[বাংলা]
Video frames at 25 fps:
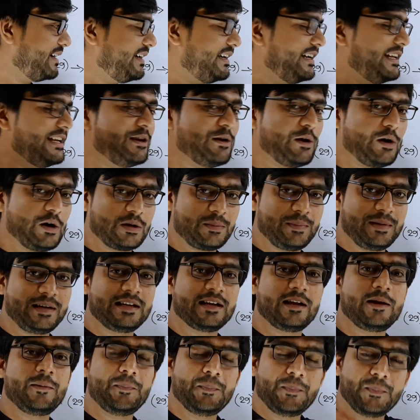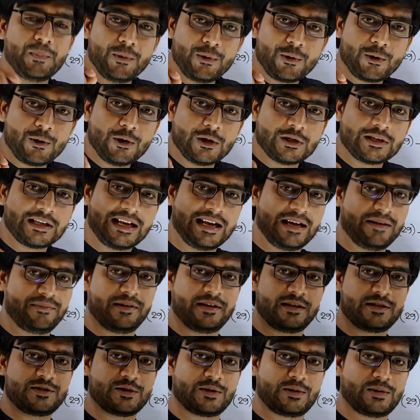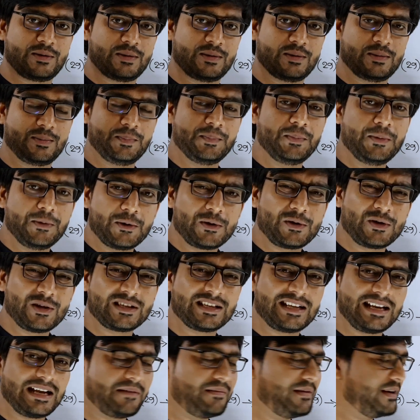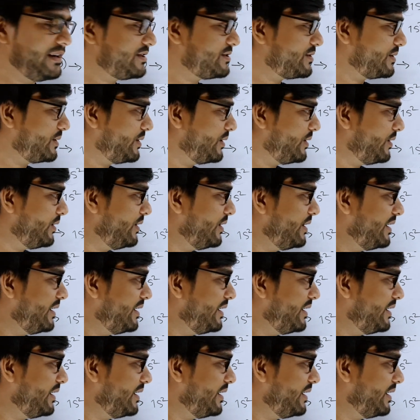ডি অরবিটাল পূর্ণতা লাভের জন্য পূর্ণতা লাভের জন্য